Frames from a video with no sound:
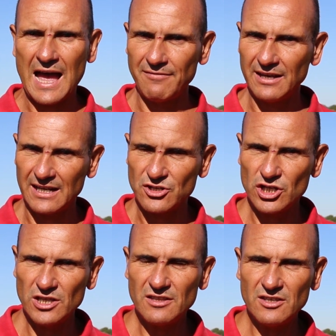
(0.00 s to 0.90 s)
Avec la
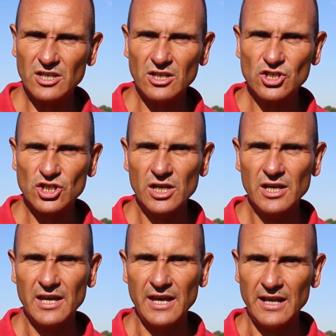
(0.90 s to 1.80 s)
génétique LG
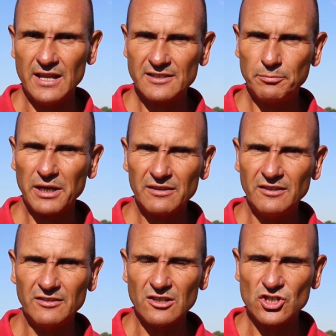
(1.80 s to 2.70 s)
et
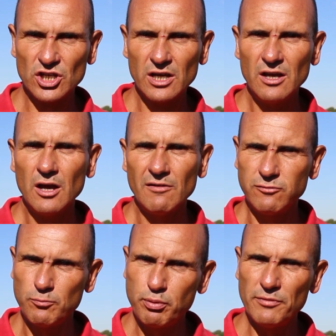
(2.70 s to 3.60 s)
l'expertise LG,
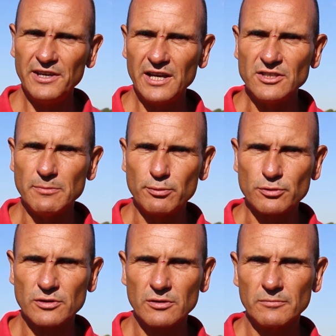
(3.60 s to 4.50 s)
vous pouvez gagner
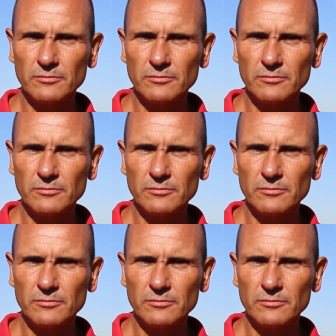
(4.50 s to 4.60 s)
plus.